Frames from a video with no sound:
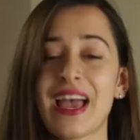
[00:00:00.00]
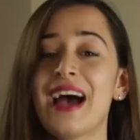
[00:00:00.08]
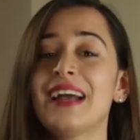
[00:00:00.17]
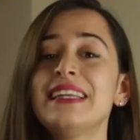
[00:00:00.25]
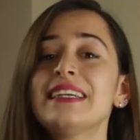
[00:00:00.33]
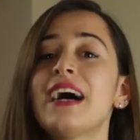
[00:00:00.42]

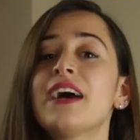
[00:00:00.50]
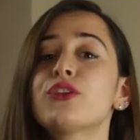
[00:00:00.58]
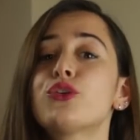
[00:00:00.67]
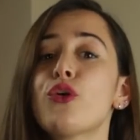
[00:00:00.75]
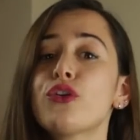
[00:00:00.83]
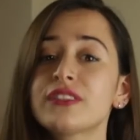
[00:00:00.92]

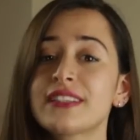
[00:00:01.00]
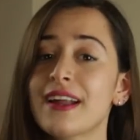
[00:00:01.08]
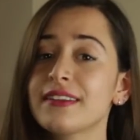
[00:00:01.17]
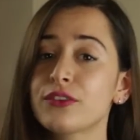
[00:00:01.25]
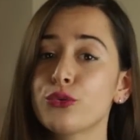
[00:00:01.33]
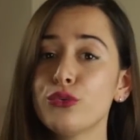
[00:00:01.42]
Erlikan
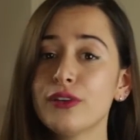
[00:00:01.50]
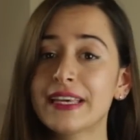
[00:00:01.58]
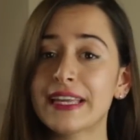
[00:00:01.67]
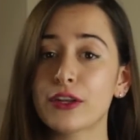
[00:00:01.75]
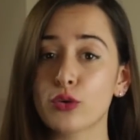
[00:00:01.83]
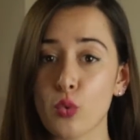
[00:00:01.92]
Göktanrı
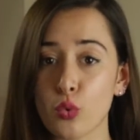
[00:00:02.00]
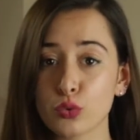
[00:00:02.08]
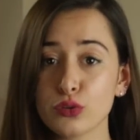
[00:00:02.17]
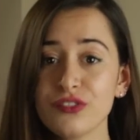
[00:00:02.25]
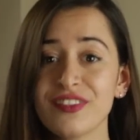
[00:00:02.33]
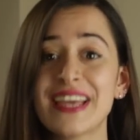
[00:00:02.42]
Ülge'nin
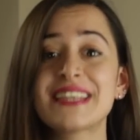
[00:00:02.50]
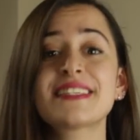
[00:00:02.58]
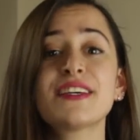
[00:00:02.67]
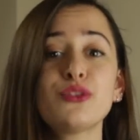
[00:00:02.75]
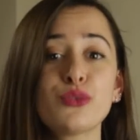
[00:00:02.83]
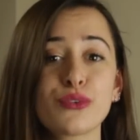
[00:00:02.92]
oğlu ve
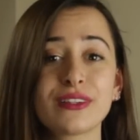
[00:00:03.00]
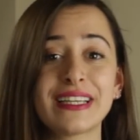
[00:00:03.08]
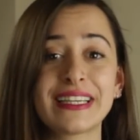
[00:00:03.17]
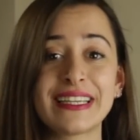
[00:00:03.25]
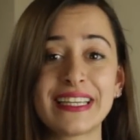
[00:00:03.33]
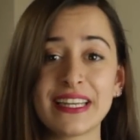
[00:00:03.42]
eski
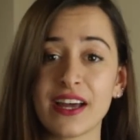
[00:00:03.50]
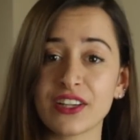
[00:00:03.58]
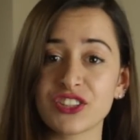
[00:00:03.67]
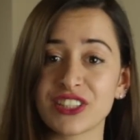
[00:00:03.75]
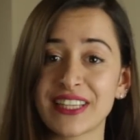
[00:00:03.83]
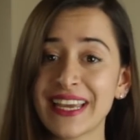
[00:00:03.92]
Türklerin
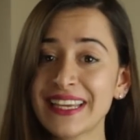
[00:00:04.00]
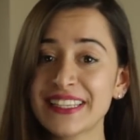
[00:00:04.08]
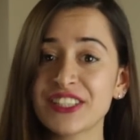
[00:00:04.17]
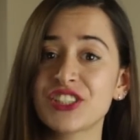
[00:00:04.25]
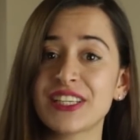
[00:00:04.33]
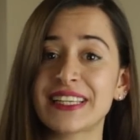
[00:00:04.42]
inancı
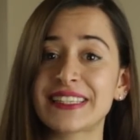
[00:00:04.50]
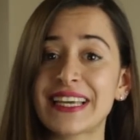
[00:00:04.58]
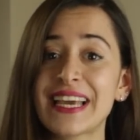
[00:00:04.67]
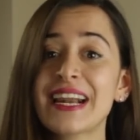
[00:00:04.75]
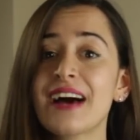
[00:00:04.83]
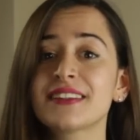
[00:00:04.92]
Tengricilikte
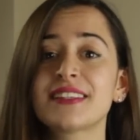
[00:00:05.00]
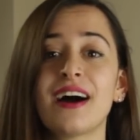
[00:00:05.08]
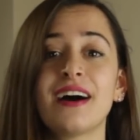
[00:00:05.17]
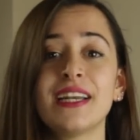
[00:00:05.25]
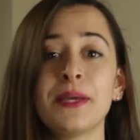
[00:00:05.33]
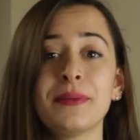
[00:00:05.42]
yeraltı
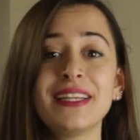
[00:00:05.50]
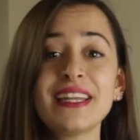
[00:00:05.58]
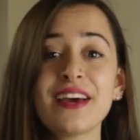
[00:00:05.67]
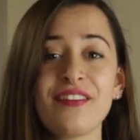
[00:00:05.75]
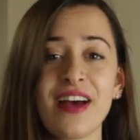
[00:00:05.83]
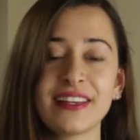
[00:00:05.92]
aleminin
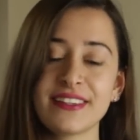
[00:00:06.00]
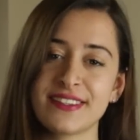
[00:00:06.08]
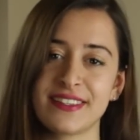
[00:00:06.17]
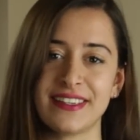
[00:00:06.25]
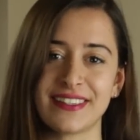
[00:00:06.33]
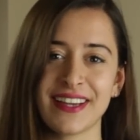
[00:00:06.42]

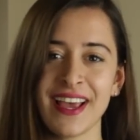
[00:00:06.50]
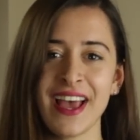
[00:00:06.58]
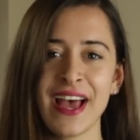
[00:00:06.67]
efendisidir.